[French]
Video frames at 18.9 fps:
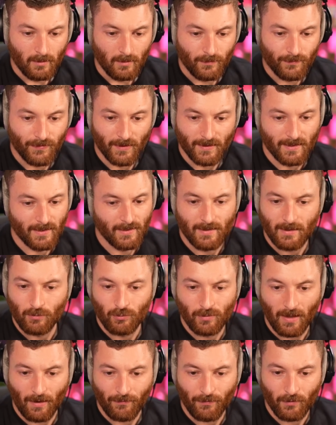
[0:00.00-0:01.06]
Enfin, c'est du
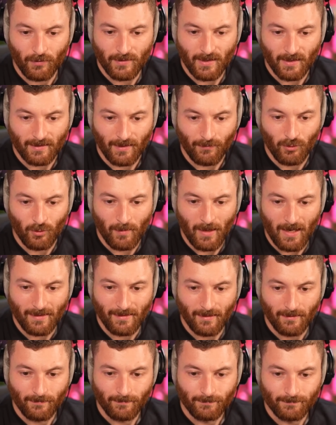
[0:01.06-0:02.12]
taf, euh, c'est un taf de malade.
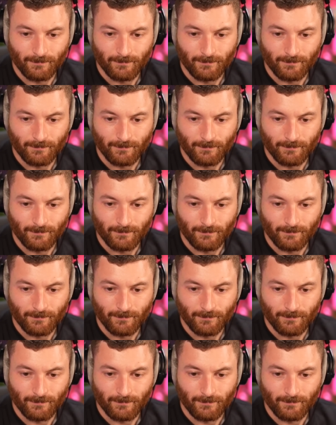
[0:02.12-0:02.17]
Hein.